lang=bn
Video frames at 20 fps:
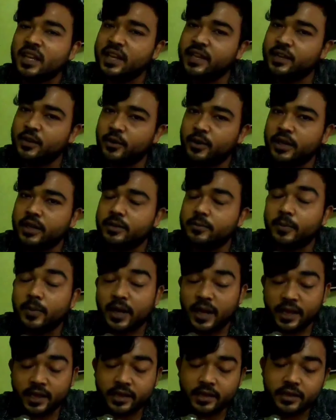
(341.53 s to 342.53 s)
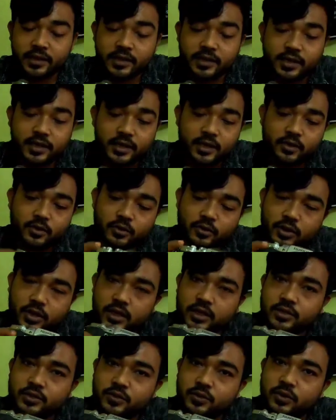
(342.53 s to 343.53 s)
হিরো এইট ব্ল্যাক
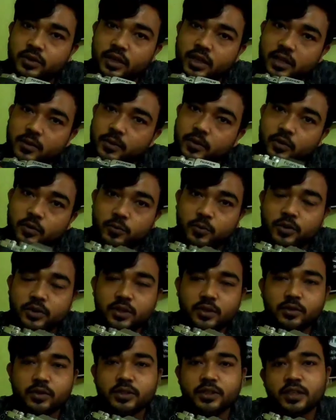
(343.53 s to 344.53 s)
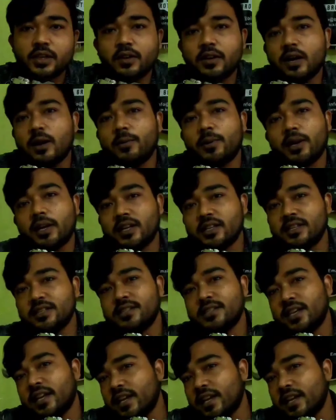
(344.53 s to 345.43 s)
টোটাল শ্যুটটাই আমি গোপ্রোতে করেছি কারণ আমার কাছে